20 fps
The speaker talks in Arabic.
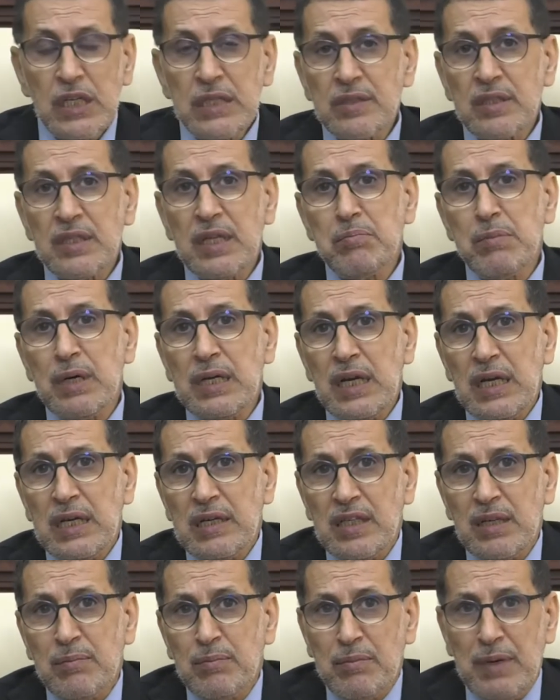تضمن
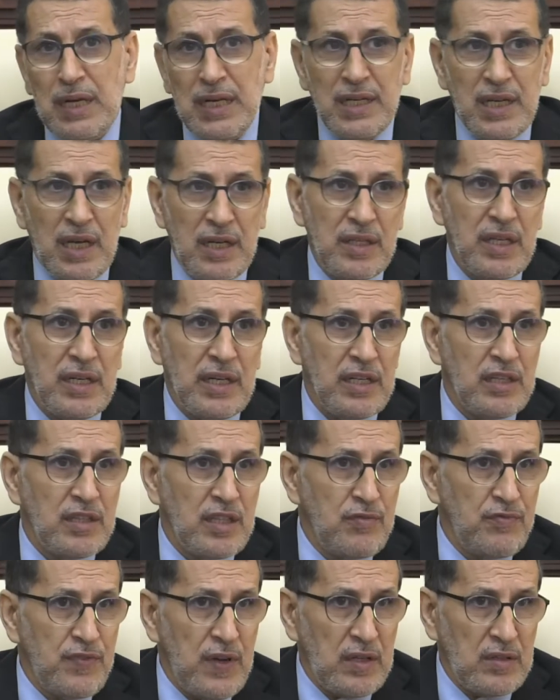الخطاب الملكي أيضا
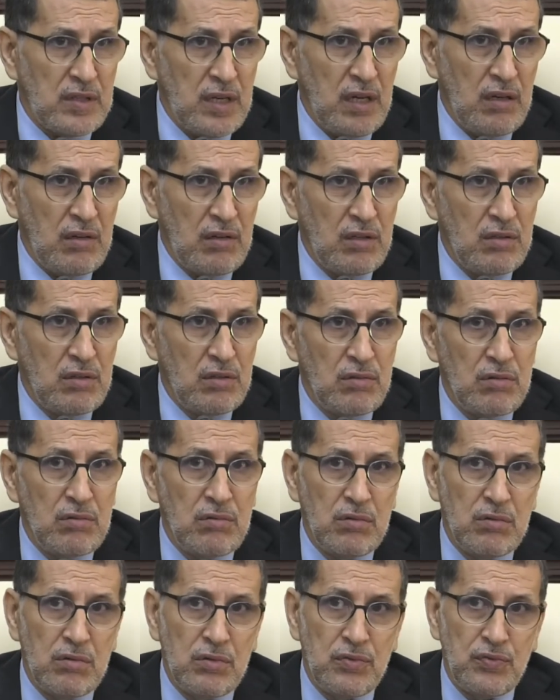التفاتة
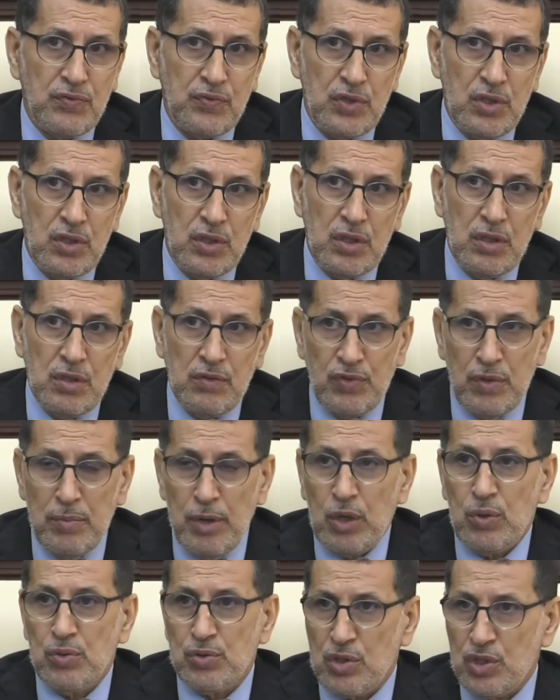في فيما
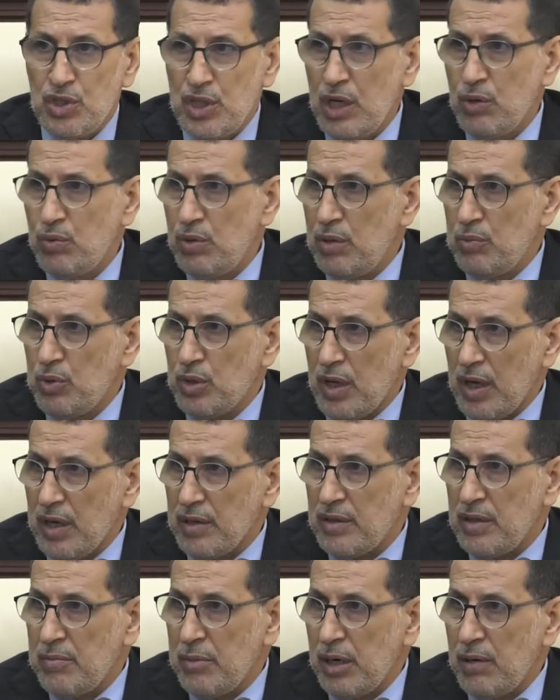يخص الجهوية
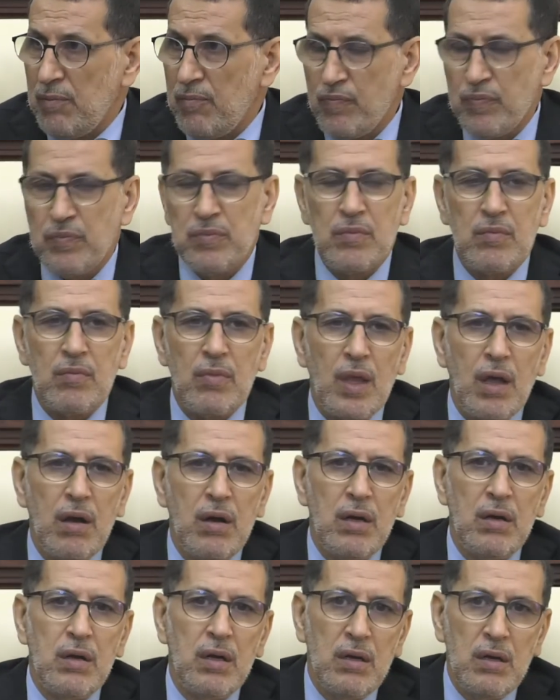المتقدمة
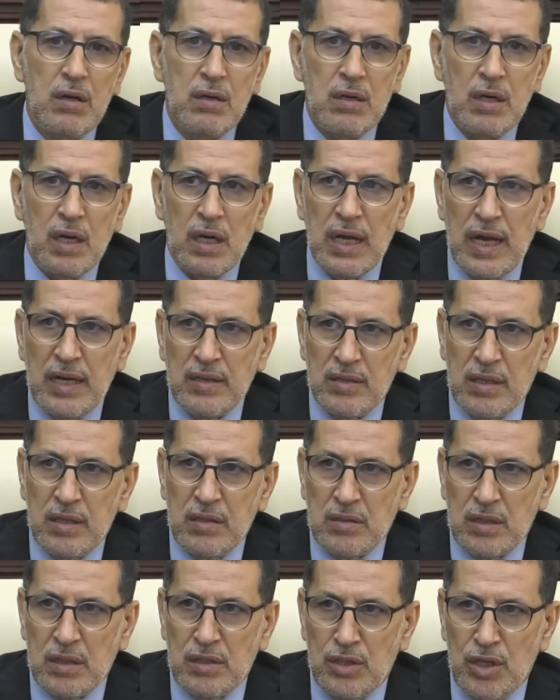على
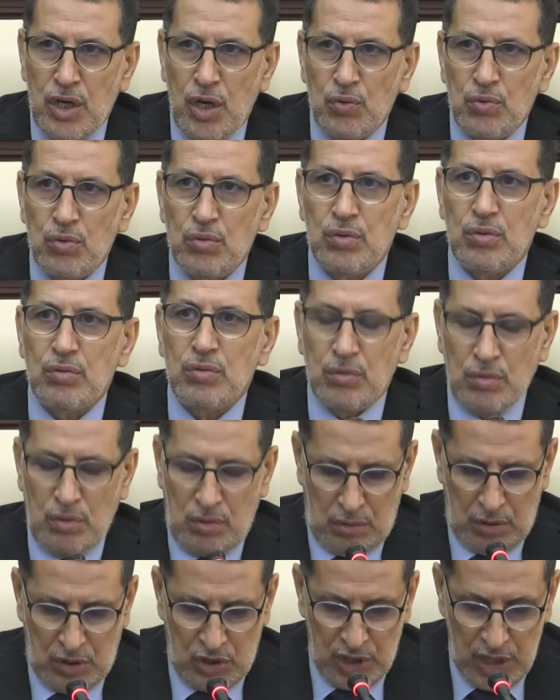أساس أنه
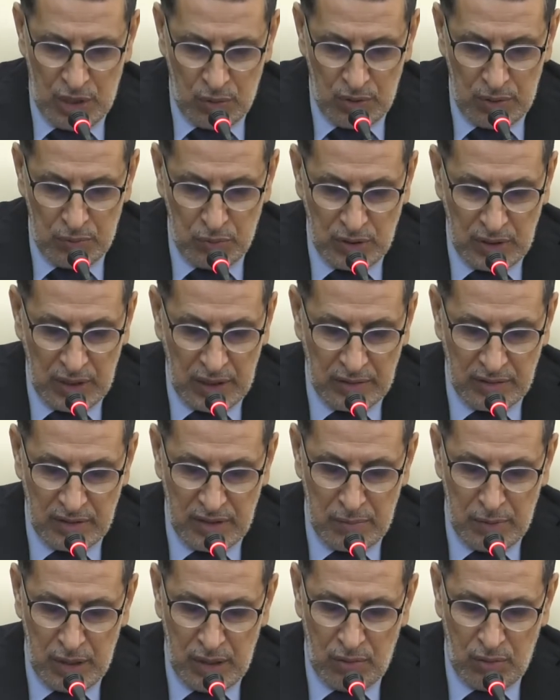الجهوية
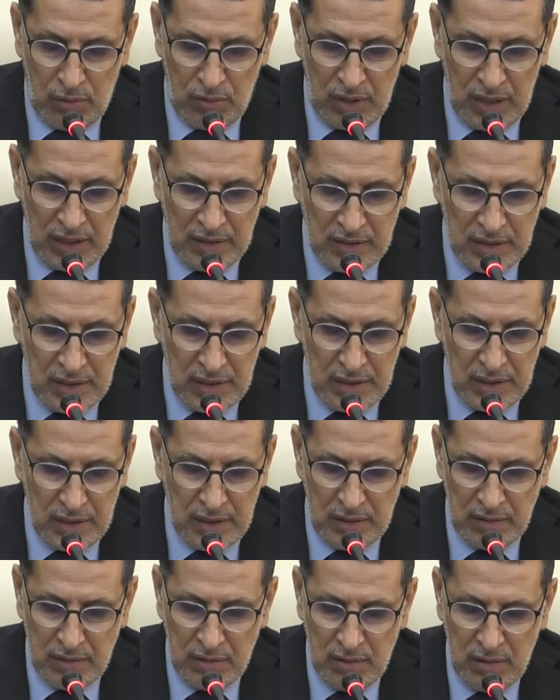المتقدمة
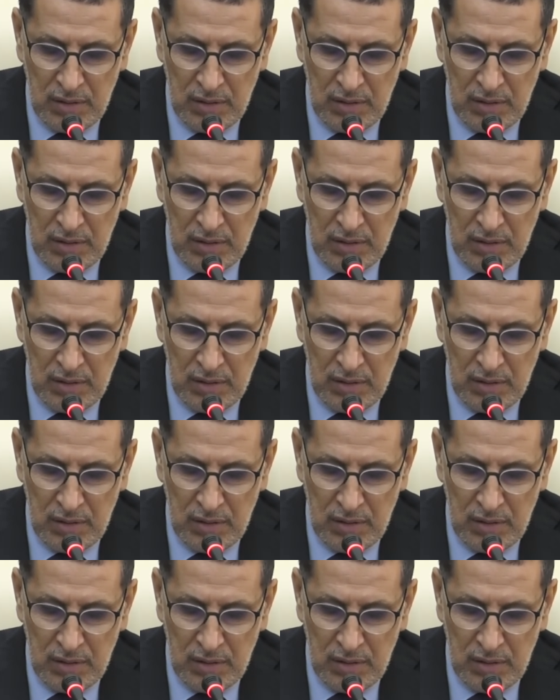والتي